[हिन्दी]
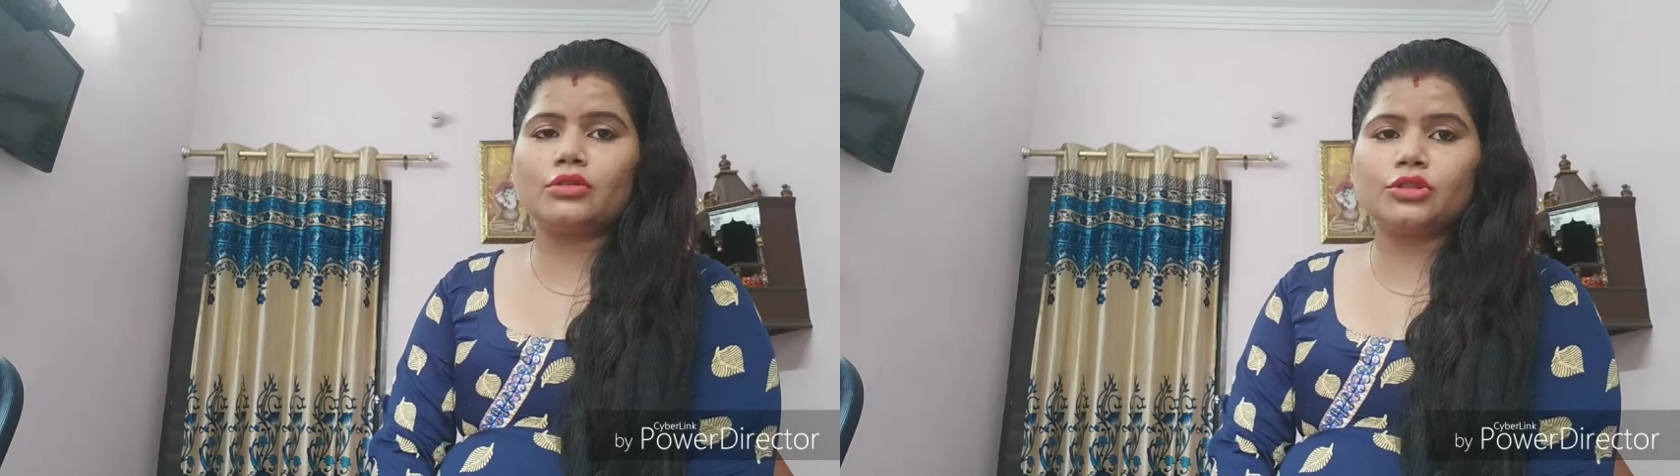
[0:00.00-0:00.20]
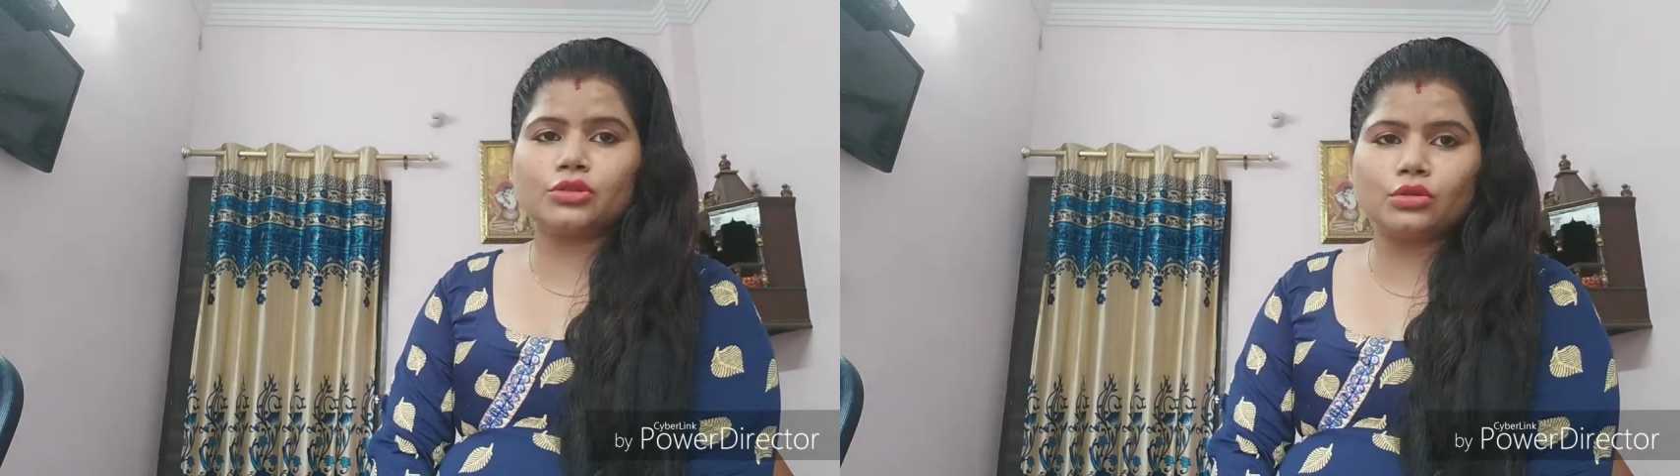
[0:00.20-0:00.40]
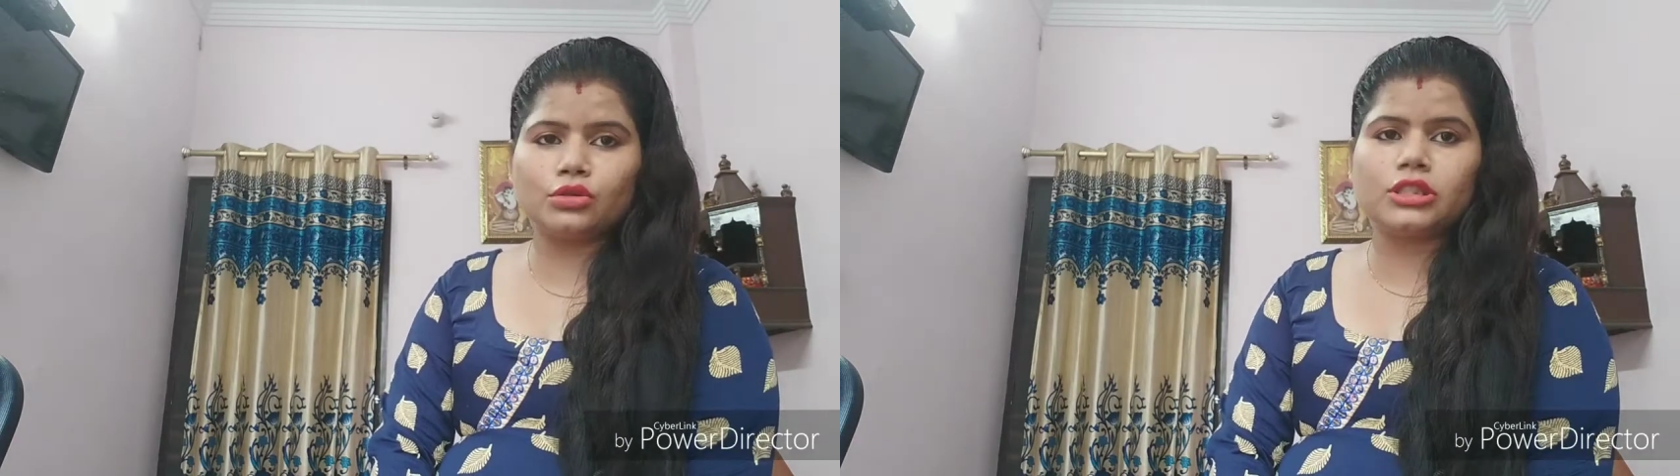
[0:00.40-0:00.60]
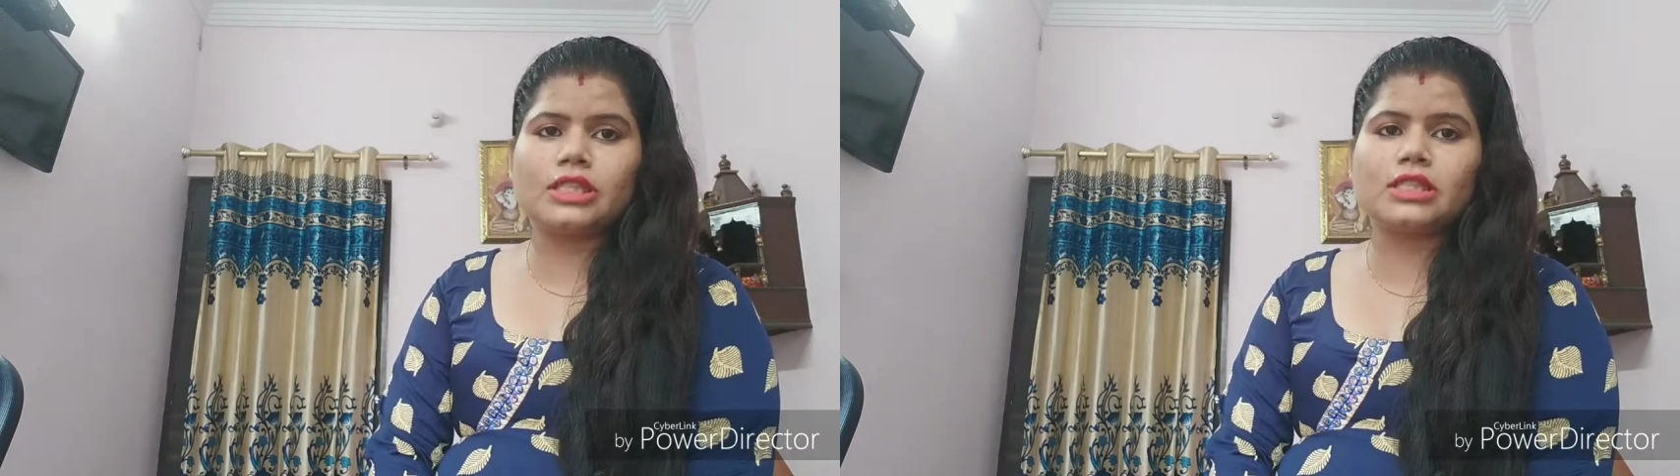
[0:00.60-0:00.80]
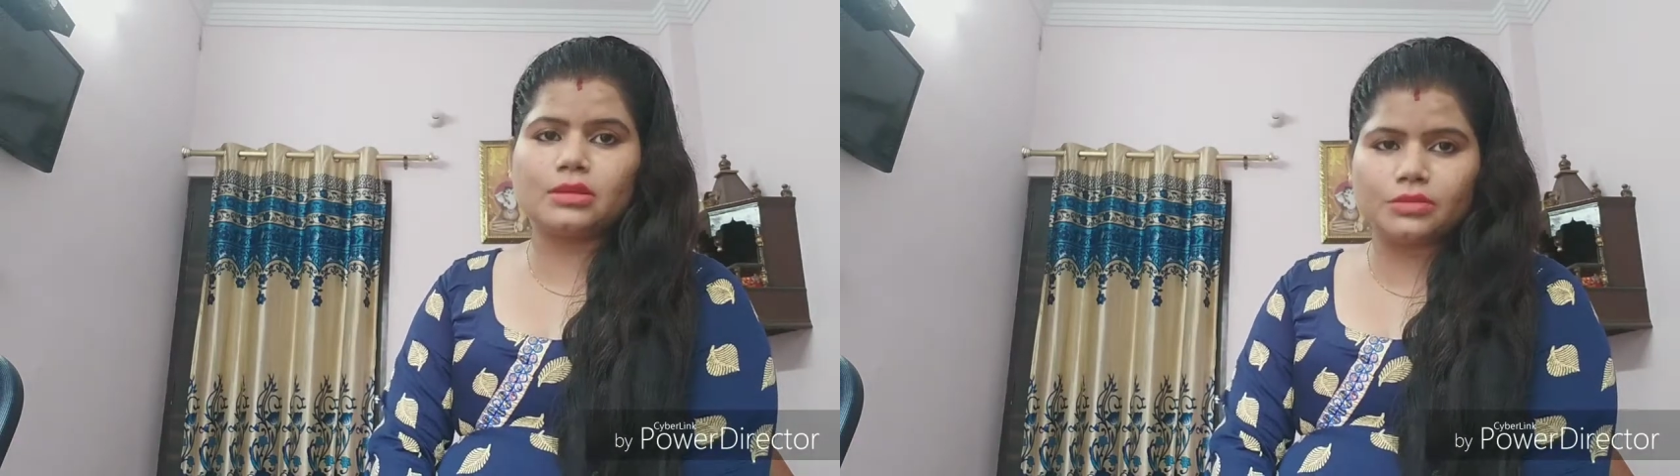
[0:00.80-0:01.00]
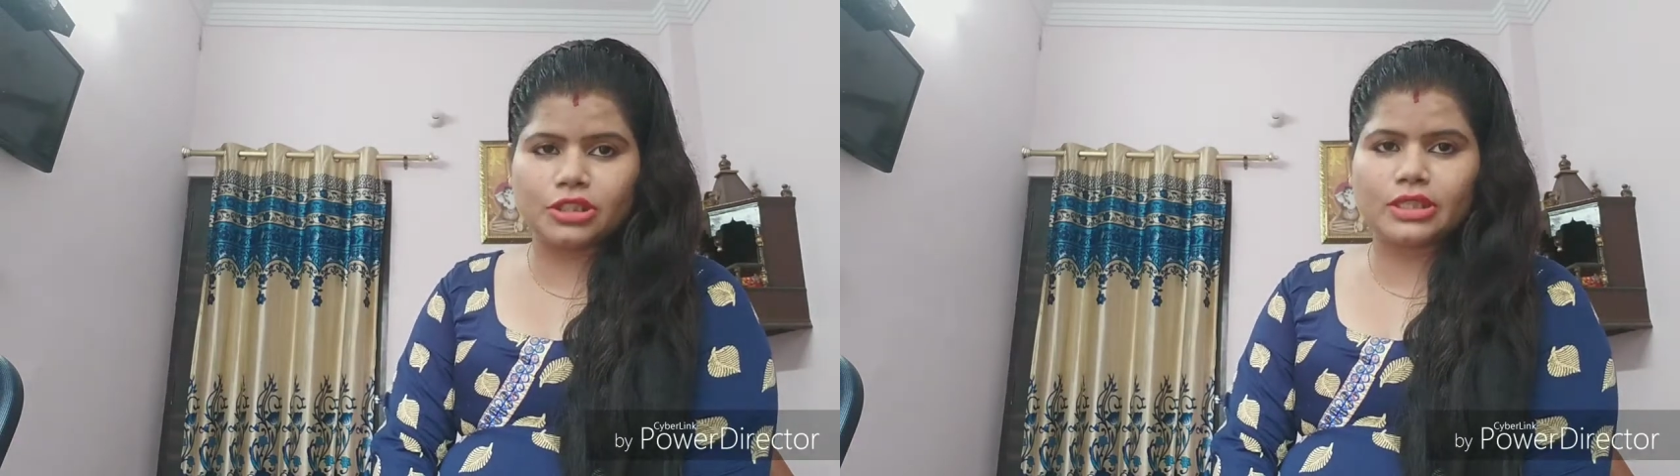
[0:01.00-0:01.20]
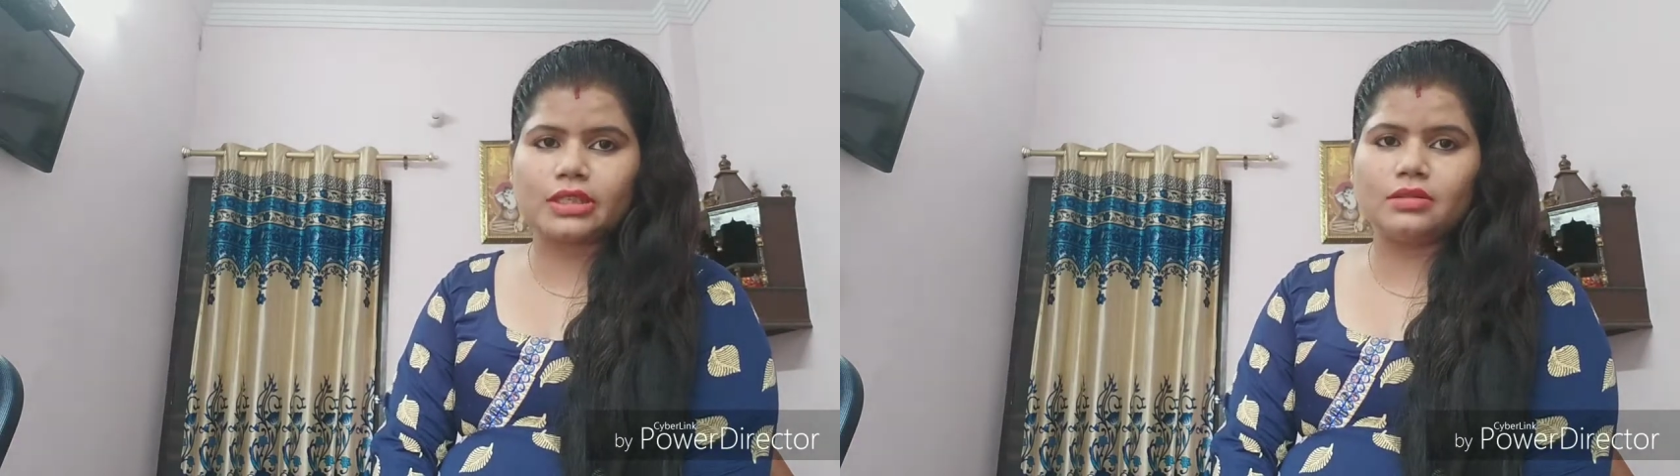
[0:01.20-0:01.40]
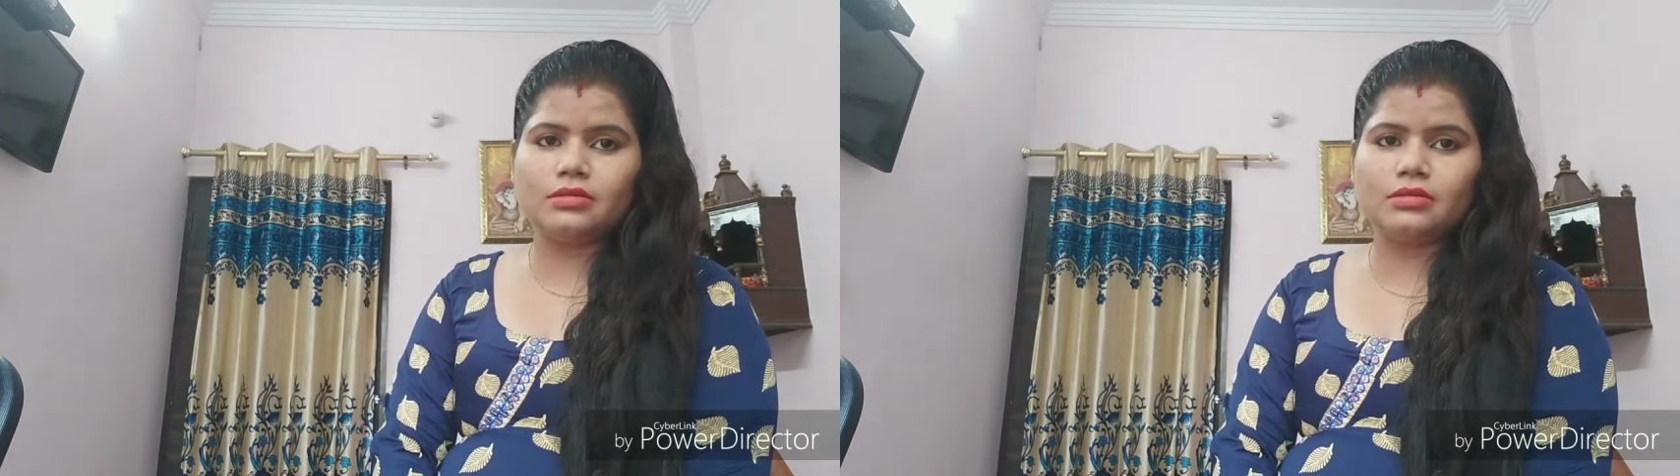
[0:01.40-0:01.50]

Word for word: कुछ सोचे समझे